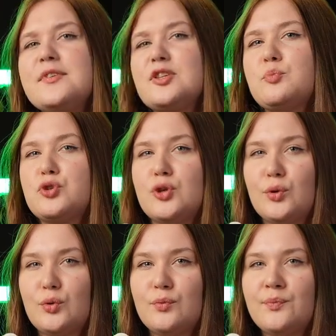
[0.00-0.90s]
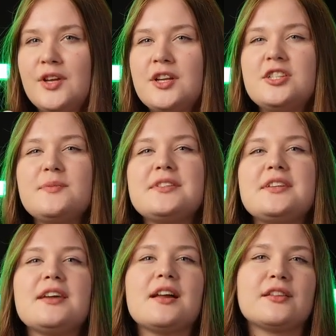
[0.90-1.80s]
więc od początku. Czym
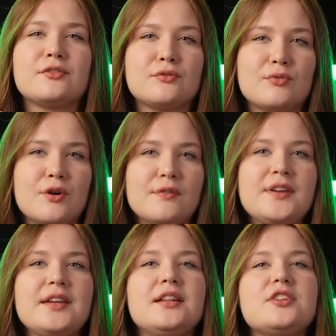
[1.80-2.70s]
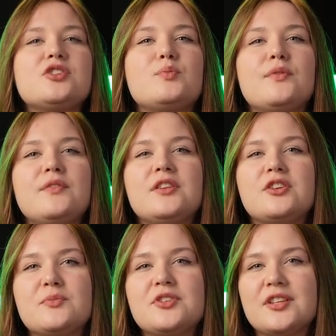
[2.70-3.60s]
jest inhalator tłokowy i dlaczego
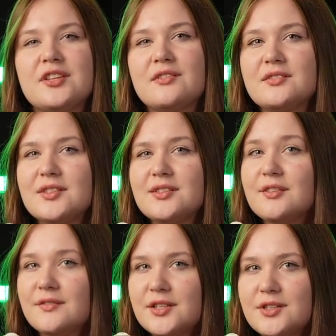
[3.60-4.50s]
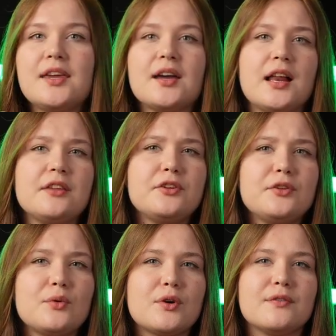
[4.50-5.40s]
powinniśmy się na niego zdecydować? Inhalator
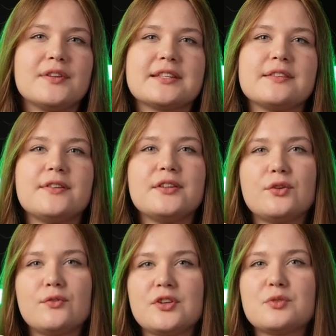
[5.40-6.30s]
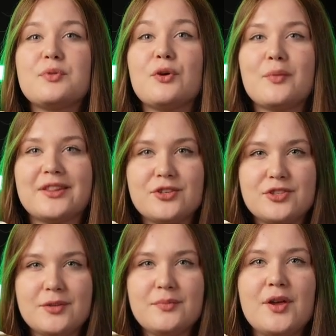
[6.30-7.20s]
tłokowy, nazywany również
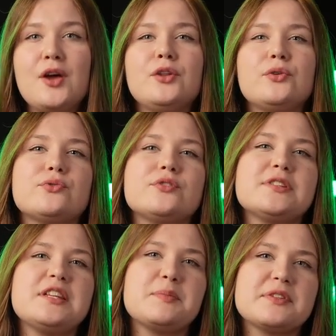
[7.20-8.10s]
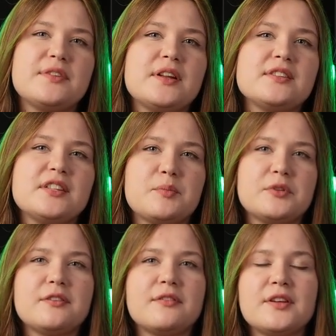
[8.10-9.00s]
pneumatycznym, to urządzenie pozwalające na
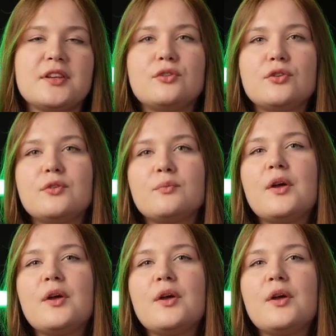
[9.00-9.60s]
podawanie drogą